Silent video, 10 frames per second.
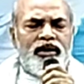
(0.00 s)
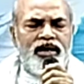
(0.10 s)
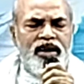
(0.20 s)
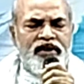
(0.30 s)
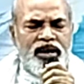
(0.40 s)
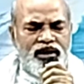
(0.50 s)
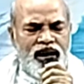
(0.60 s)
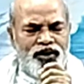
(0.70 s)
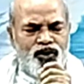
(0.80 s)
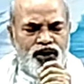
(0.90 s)
దీవిన
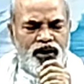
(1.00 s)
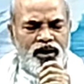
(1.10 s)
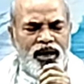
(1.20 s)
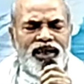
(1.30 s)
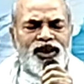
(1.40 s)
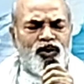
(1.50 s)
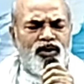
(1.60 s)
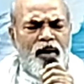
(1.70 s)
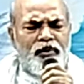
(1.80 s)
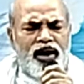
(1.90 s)
దయచేయండి ఏ
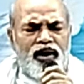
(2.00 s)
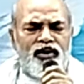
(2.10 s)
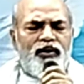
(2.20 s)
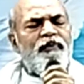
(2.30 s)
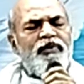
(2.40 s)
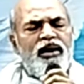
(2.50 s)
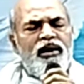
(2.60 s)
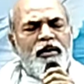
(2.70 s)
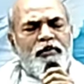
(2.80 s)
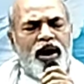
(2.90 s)
సునామంలో
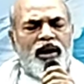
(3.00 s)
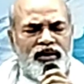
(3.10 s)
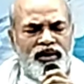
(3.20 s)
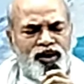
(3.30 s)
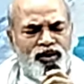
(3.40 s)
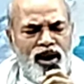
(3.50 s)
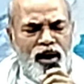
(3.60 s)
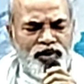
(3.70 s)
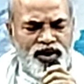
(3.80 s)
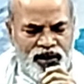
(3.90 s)

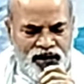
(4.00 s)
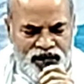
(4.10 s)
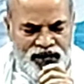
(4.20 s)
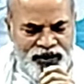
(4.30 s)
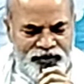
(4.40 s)
ప్రార్థిస్తున్నాము తండ్రి